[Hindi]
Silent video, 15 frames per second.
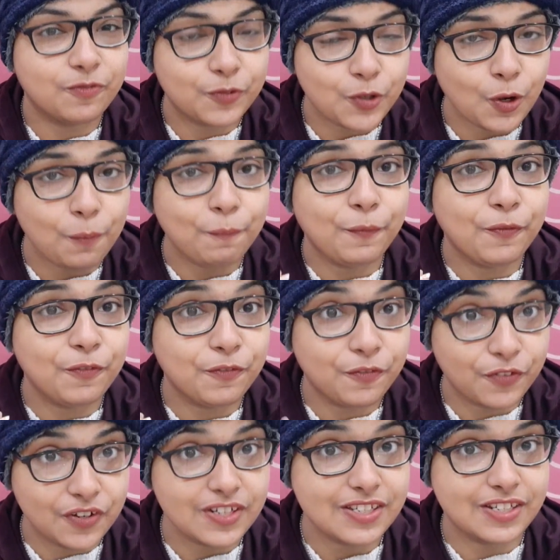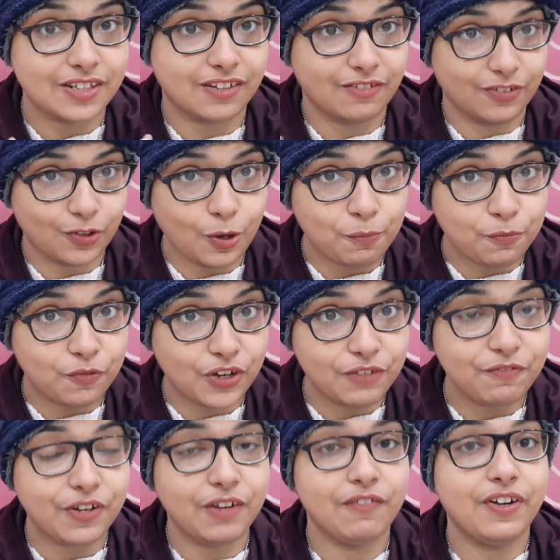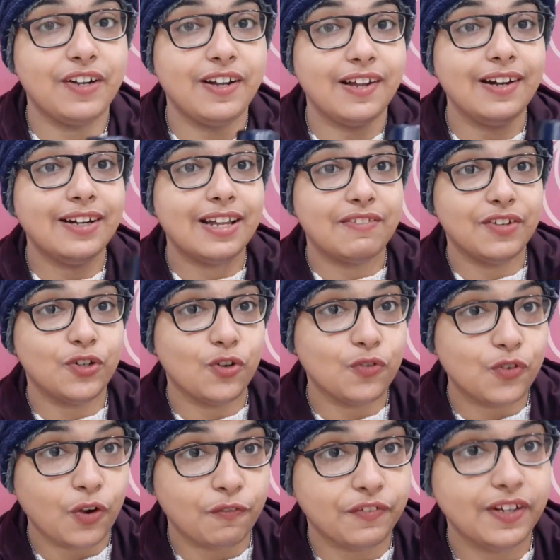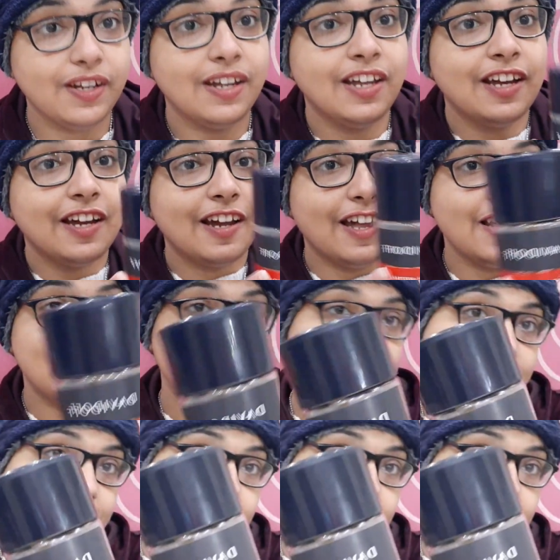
टॉप फर्स्ट टॉप वन फेवरेट है डेविडोफ कॉफ़ी एंड दिस